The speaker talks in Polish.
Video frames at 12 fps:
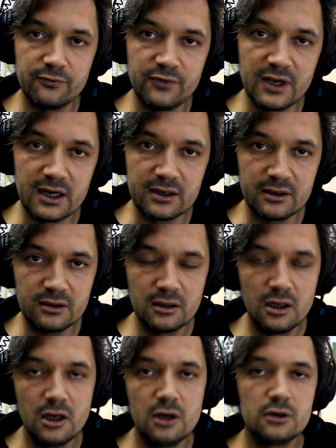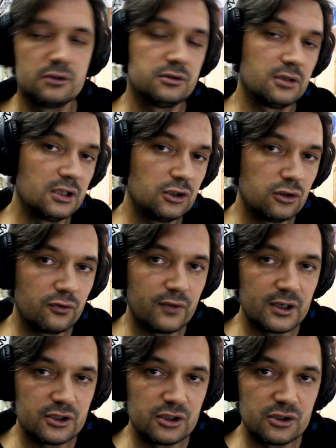wiary, które
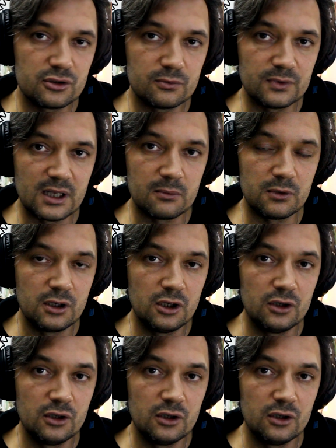towarzyszą nam